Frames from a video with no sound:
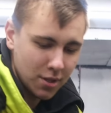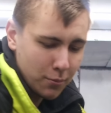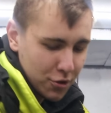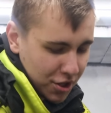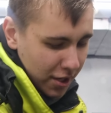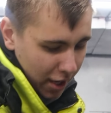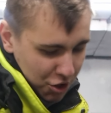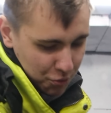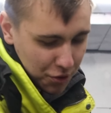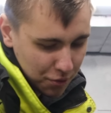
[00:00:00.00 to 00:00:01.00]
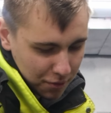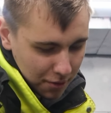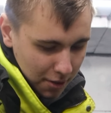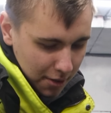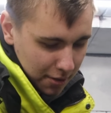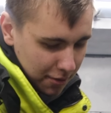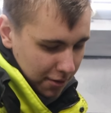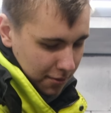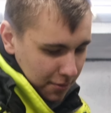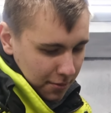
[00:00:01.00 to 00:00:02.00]
больше горячего идет,
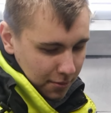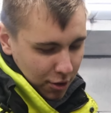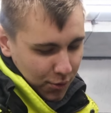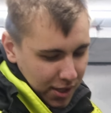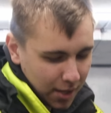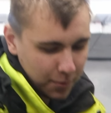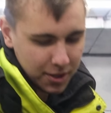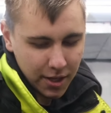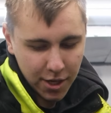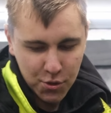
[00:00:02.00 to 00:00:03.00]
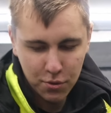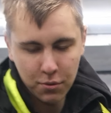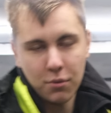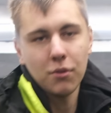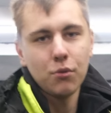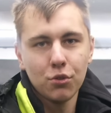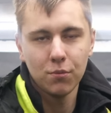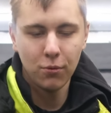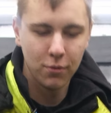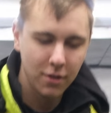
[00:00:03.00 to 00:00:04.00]
и нулевик хапает горячий воздух, только хуже
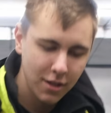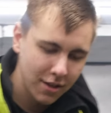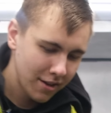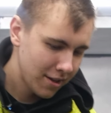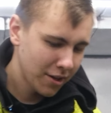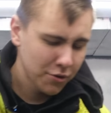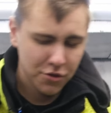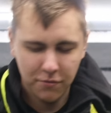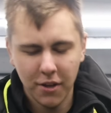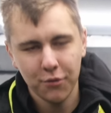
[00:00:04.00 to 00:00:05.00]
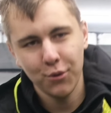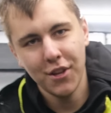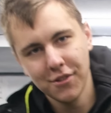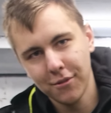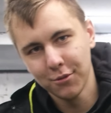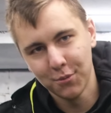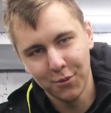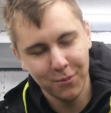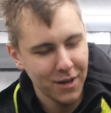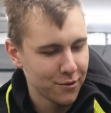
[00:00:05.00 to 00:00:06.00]
будет. Я, конечно, в старту ездил,
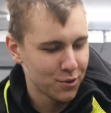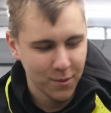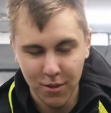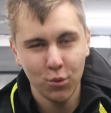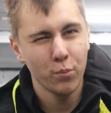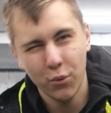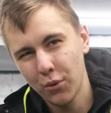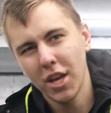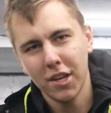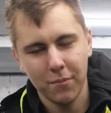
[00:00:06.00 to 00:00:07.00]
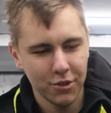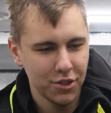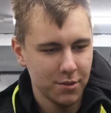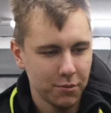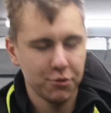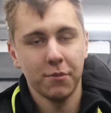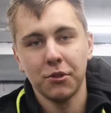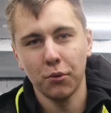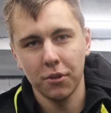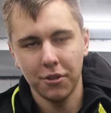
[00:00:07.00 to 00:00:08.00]
думал, бля, ну там надо будет похуярить по жести, потому что там
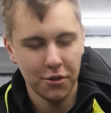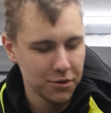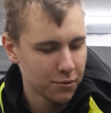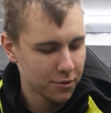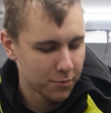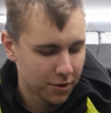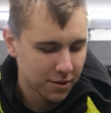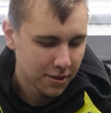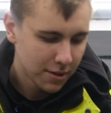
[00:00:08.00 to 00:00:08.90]
сходка 3.4 была.